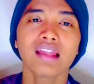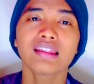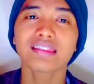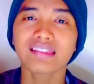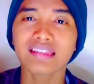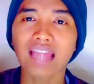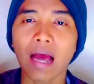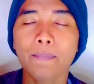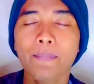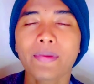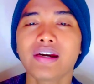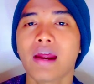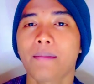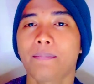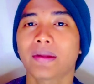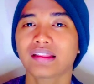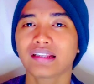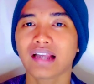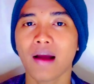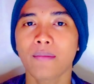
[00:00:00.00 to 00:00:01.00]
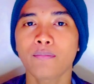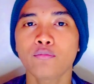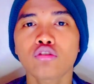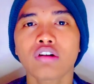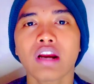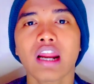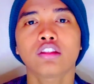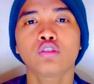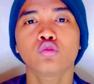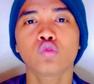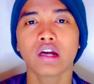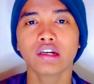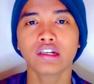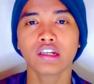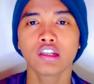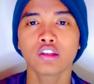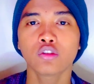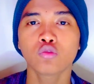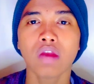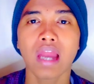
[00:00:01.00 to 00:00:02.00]
Entah pendapat kamu Ratu
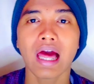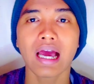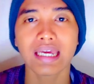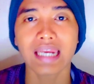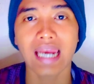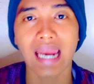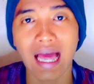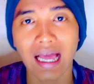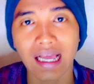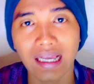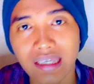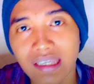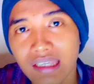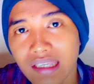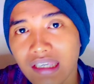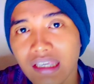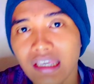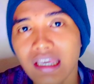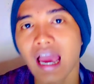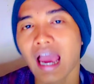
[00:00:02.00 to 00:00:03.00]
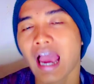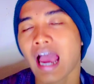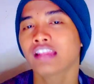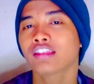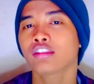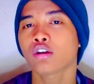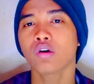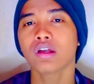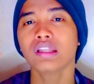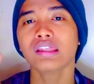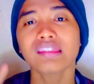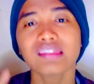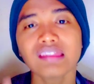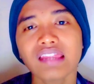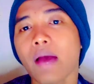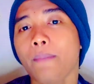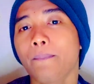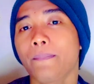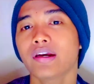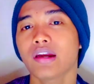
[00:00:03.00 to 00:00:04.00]
Adil itu laki-laki atau
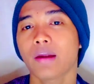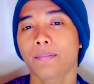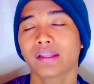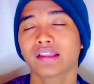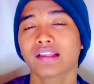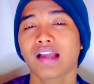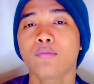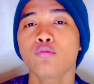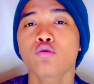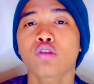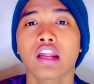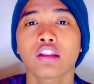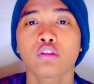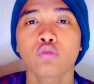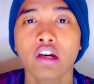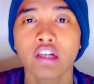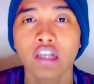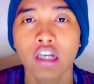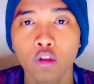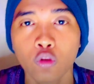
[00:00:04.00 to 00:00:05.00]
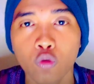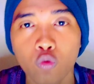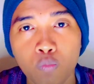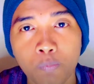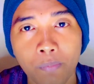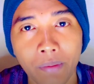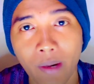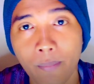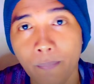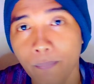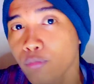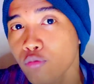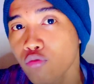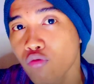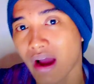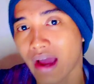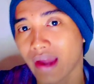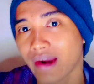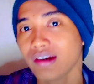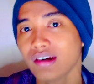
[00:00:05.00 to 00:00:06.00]
entah pendapat kamu Ratu Adil itu
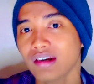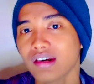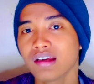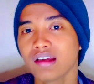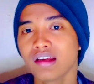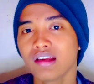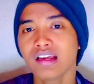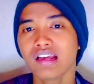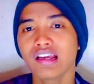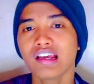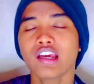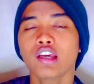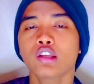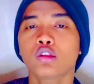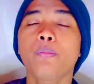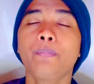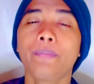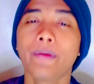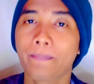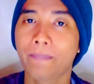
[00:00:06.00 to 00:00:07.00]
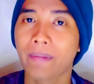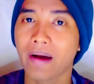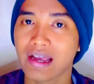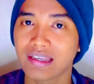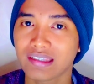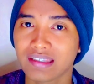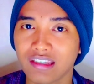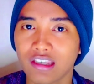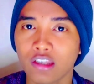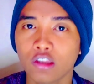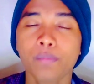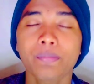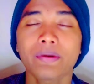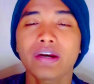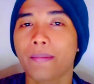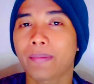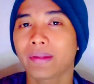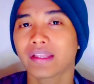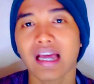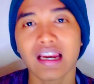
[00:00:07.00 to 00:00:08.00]
perempuan, itu bebas, itu
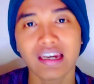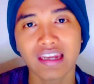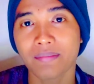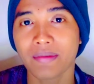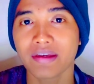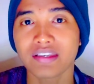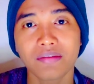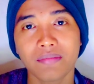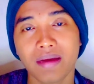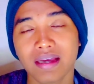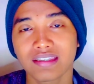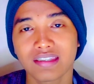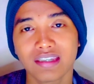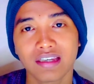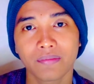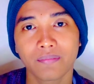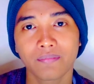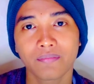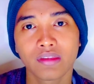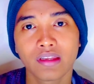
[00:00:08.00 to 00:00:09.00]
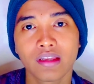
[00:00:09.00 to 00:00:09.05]
pendapat kalian masing-masing.